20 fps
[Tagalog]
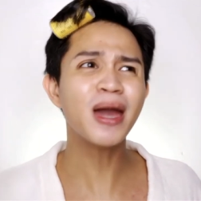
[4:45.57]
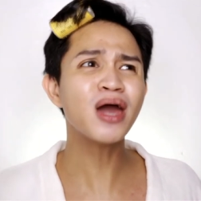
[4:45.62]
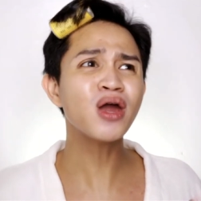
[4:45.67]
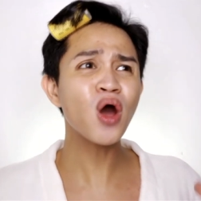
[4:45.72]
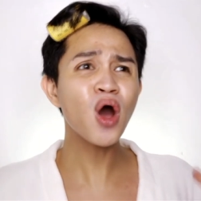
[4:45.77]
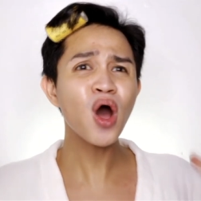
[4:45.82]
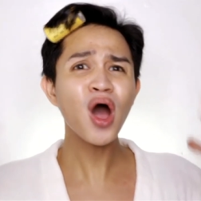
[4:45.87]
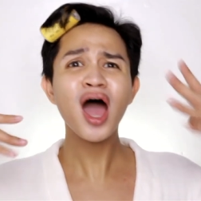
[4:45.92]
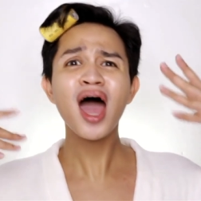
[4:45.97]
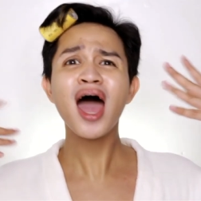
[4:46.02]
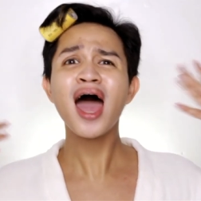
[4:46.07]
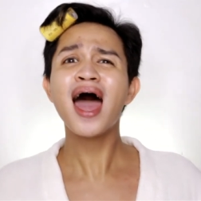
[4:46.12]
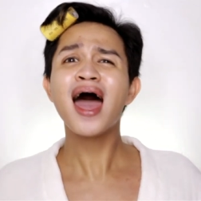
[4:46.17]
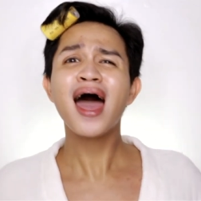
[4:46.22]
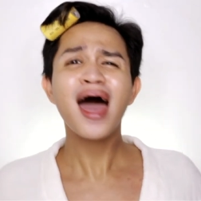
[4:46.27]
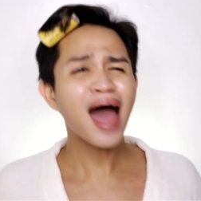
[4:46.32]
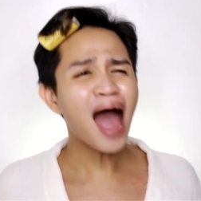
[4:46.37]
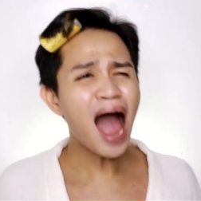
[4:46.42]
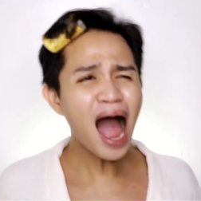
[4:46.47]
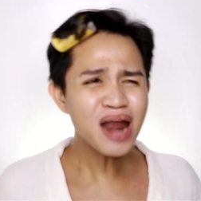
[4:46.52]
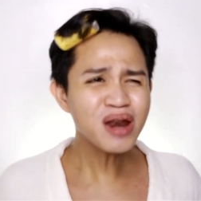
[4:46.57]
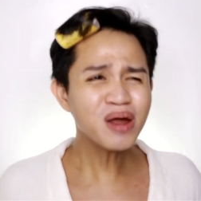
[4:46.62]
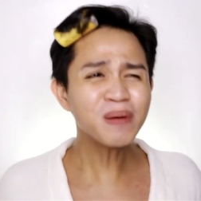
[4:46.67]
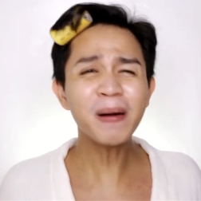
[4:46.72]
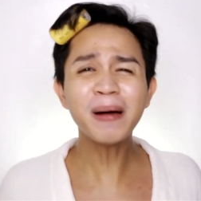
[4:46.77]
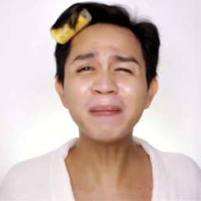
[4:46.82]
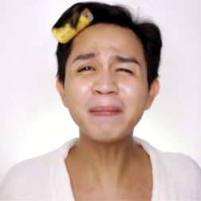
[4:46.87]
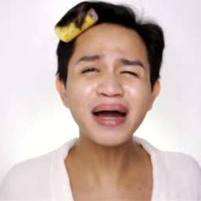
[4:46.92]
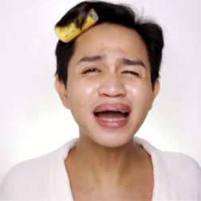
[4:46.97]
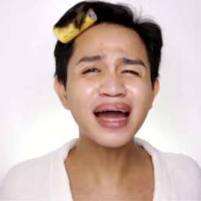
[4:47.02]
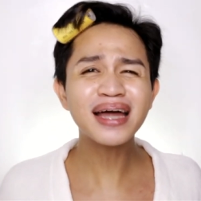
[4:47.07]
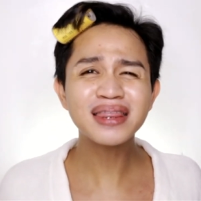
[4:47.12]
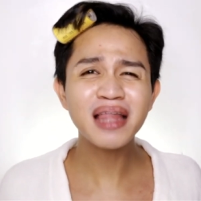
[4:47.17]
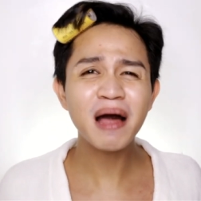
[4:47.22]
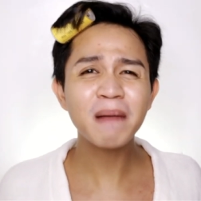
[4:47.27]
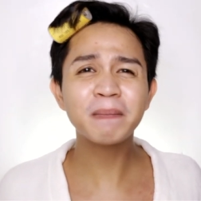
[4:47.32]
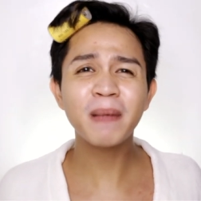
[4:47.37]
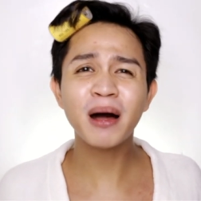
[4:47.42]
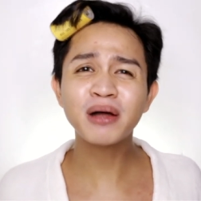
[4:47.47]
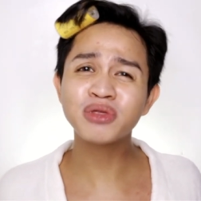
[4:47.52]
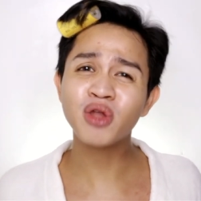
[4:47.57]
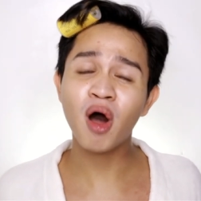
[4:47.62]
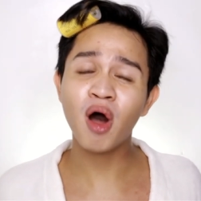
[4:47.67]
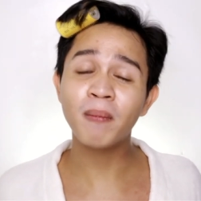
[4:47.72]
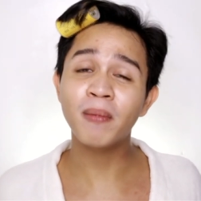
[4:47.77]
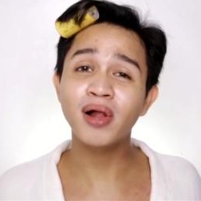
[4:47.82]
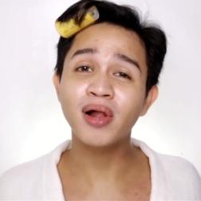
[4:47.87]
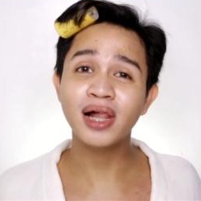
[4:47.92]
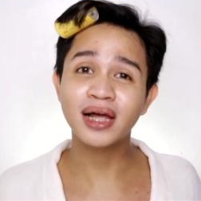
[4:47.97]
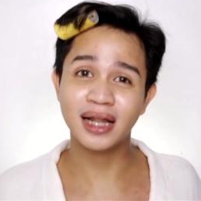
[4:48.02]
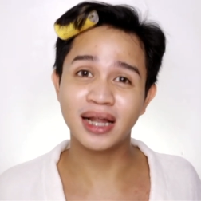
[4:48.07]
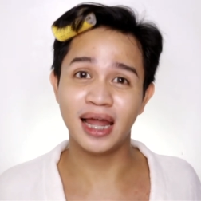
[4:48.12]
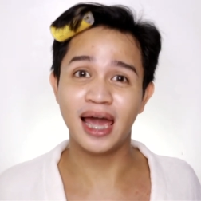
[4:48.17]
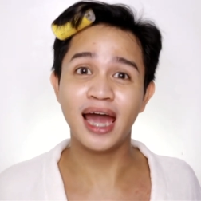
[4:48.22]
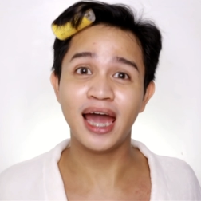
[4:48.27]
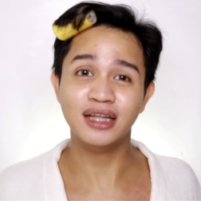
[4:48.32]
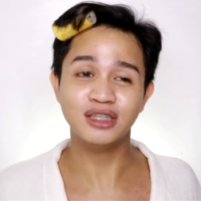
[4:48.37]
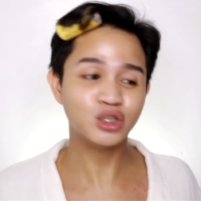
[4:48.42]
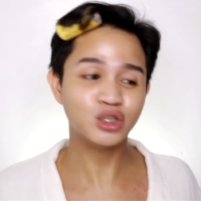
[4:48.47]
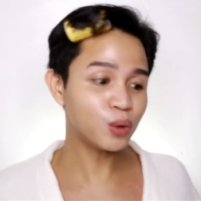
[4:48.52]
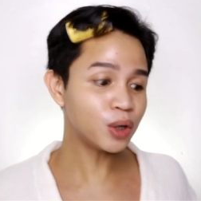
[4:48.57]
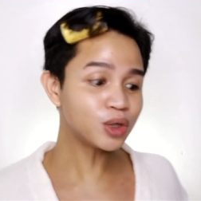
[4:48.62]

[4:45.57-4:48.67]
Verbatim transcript: Pero, ano bang magandang pang double cleanse?